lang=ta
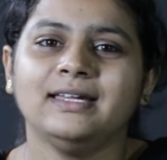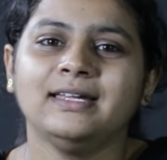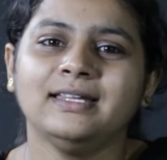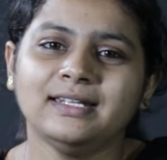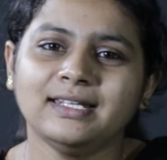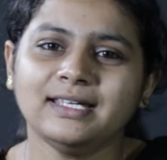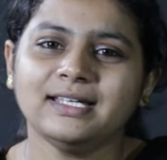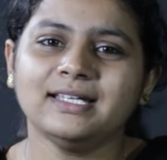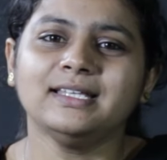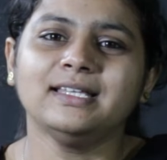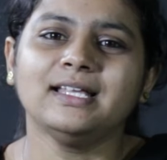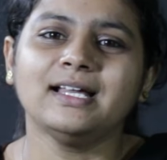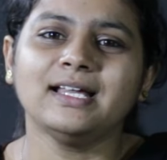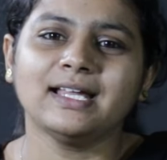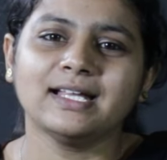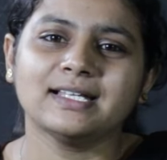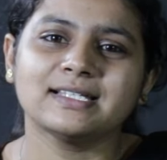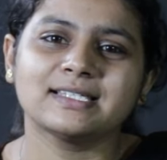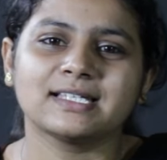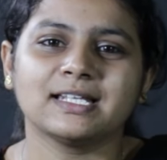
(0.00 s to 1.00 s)
இன்னைக்கு தான்
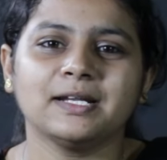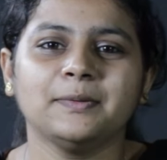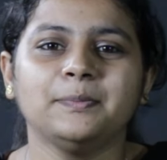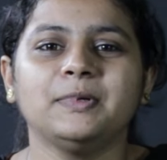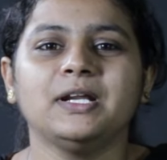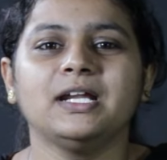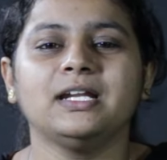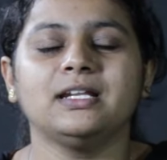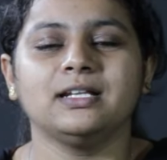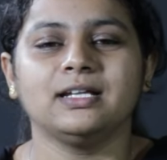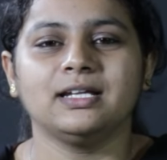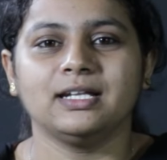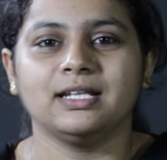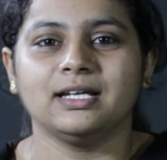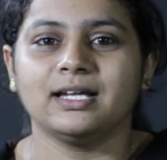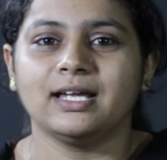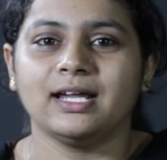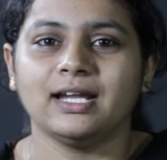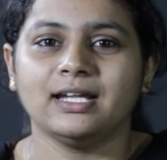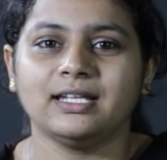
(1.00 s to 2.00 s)
எங்கள் ஸ்கிரிப்ட் ரைட்டர்கிட்ட
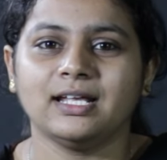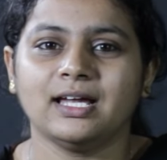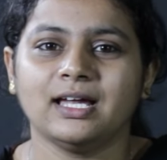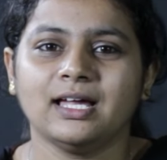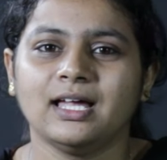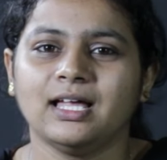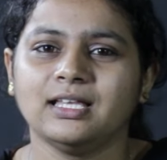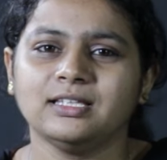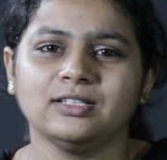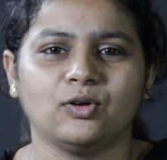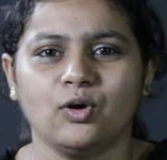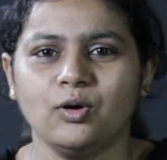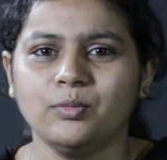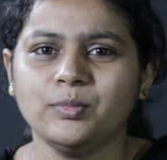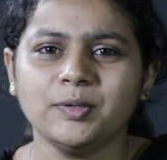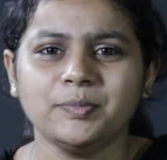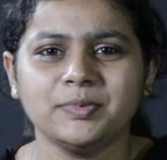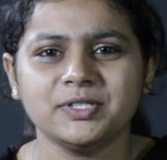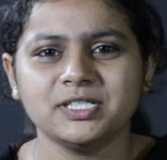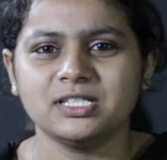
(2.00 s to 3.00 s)
கேட்டேன் அந்த
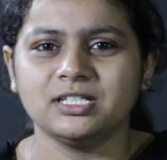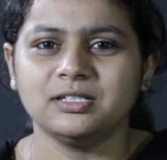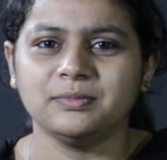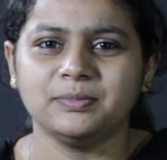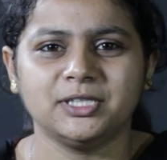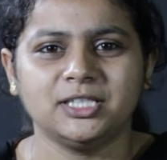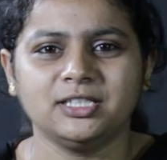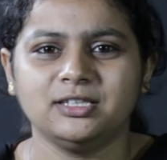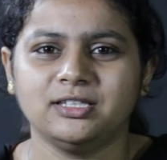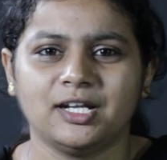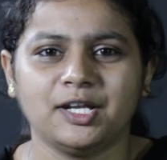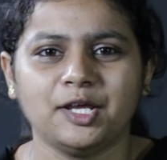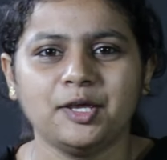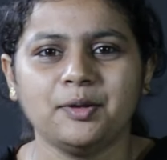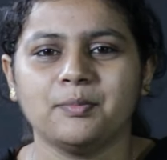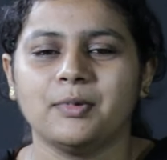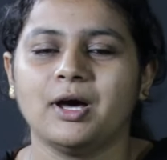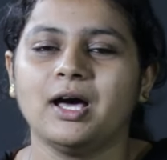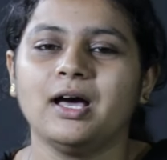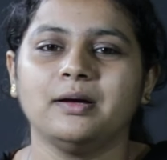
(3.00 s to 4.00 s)
கோமா பேஷண்ட்டை பற்றி
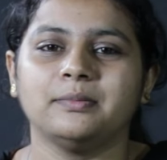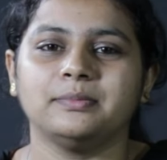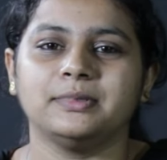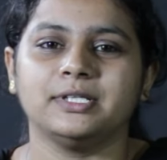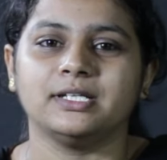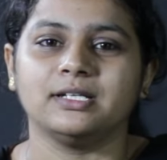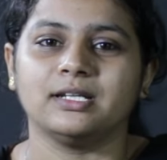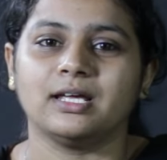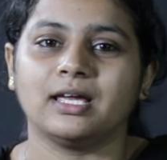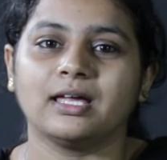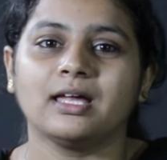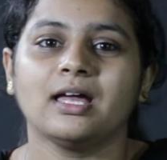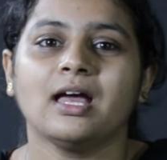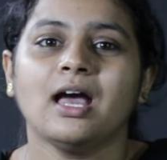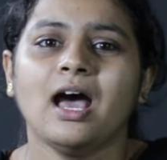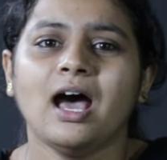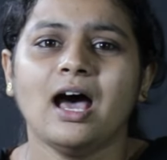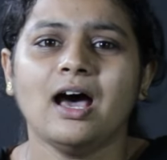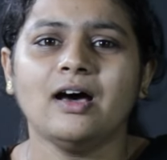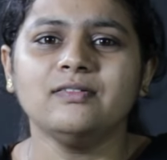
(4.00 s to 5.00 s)
தெரியுமா அப்படின்னு
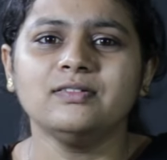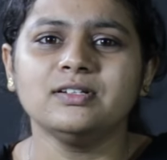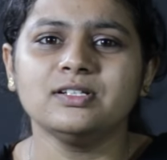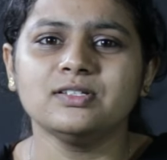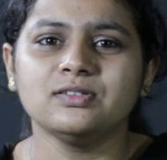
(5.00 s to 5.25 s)
அவர்